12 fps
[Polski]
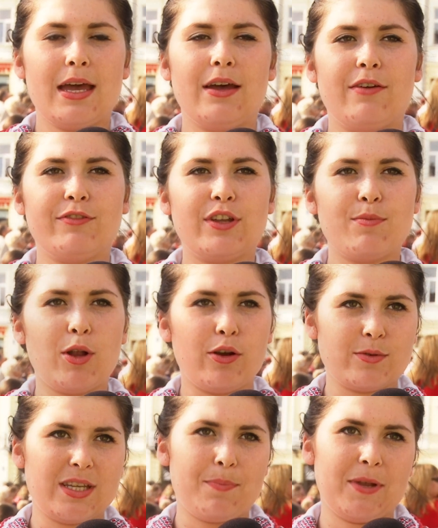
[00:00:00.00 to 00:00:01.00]
E, w tym
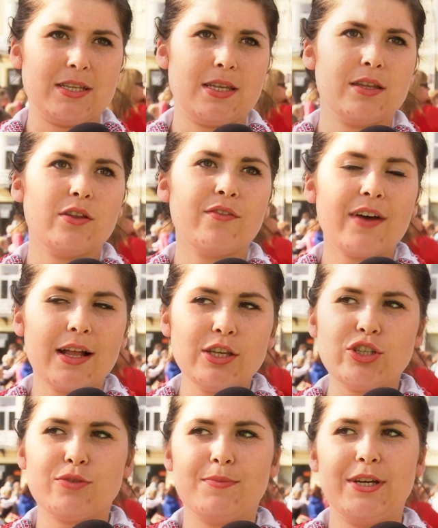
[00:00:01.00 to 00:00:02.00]
roku
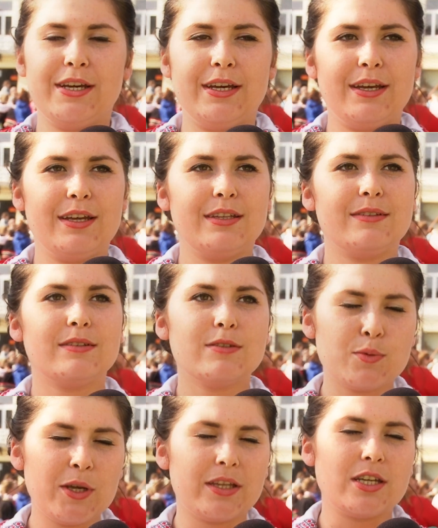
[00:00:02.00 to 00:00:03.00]
zaprezentowaliśmy e,
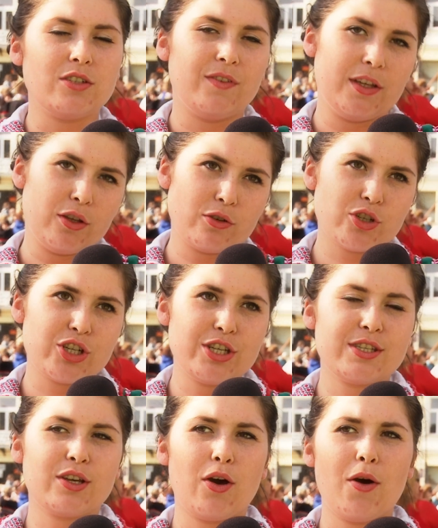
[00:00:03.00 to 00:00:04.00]
suite
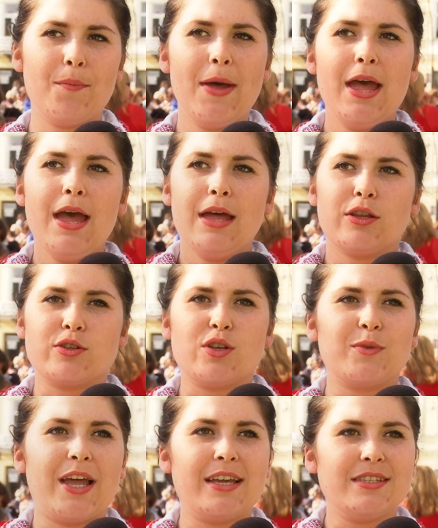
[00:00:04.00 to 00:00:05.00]
świętokrzyską. To
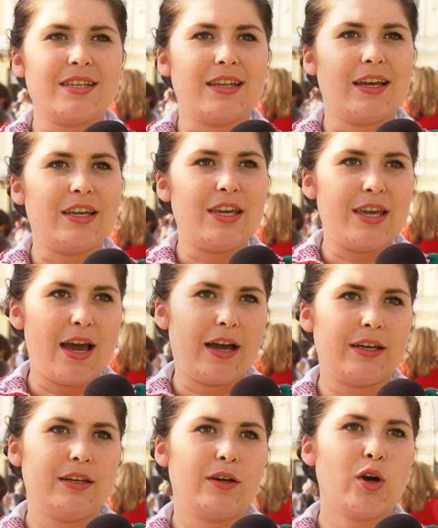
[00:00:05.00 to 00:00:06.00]
są tańce takie
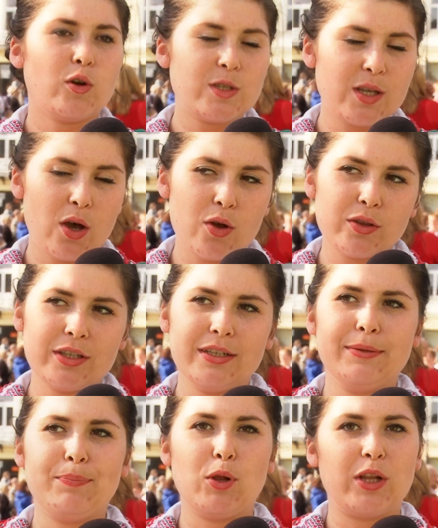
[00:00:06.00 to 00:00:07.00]
jak e,
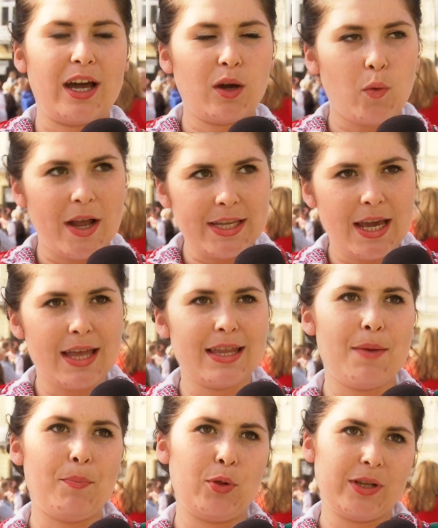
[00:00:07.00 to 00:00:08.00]
chodzony, polka
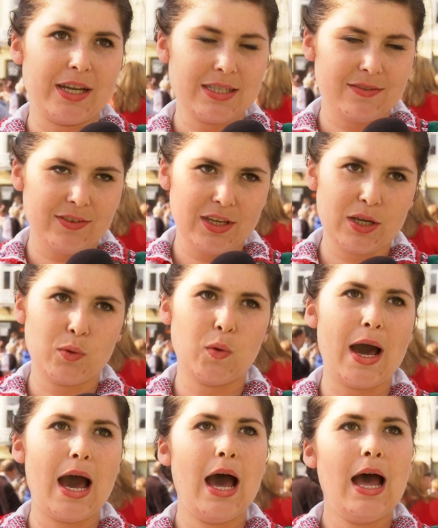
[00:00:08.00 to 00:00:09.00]
kłaniana, polka
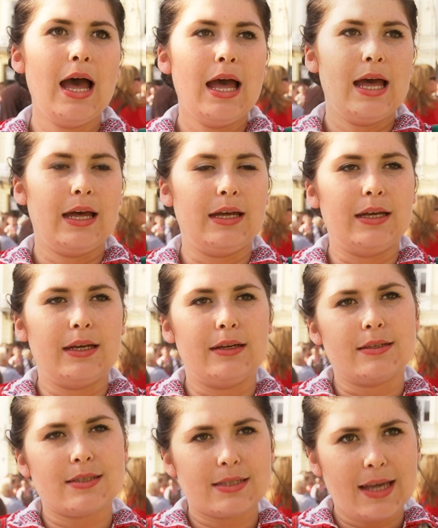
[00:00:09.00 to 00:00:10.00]
zwykła,
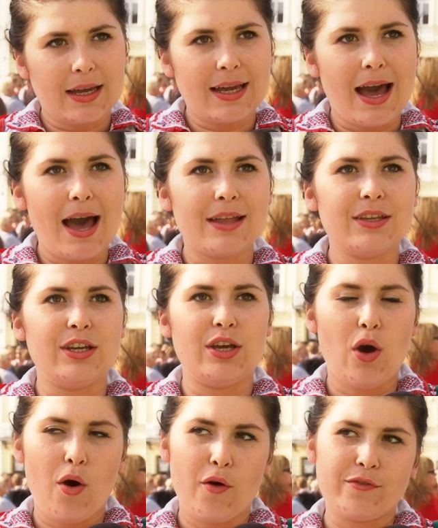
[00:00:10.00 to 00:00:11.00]

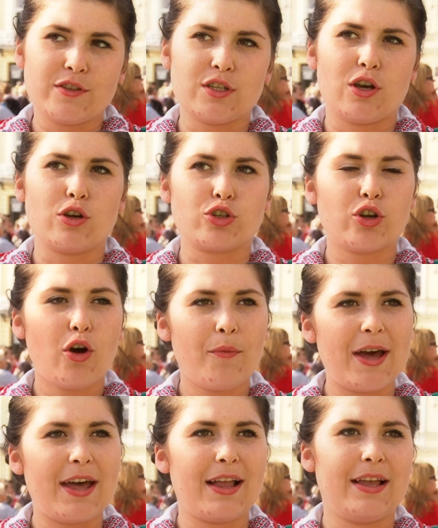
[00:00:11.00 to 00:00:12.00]
skakany, owcosz,
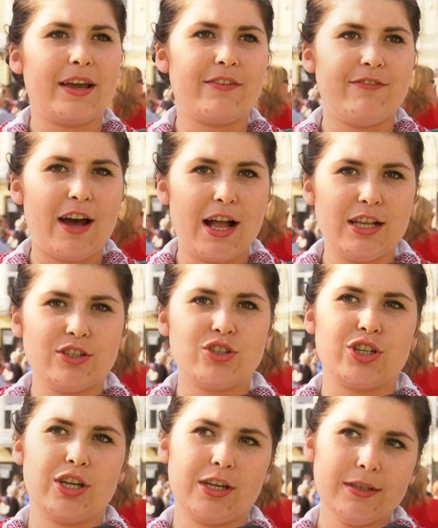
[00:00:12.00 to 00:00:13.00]
oberek,
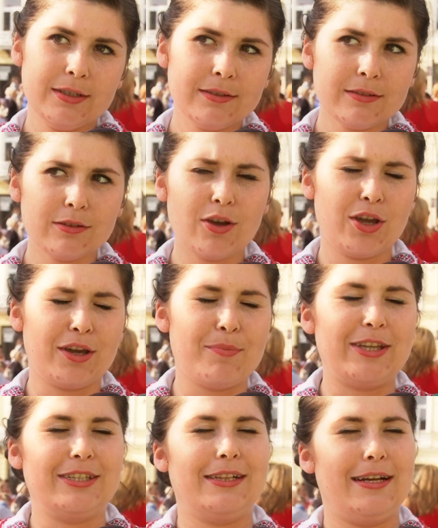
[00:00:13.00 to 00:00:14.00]
walczyk. No i
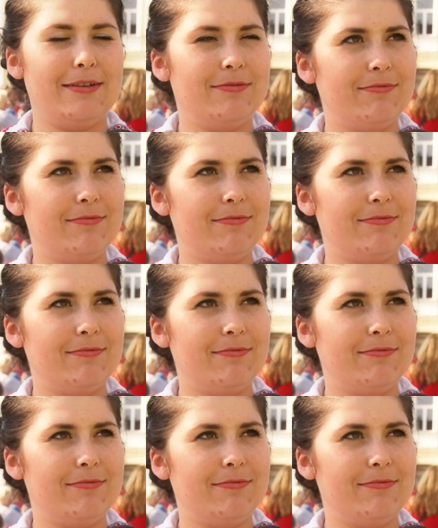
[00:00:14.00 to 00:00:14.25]
chyba tyle.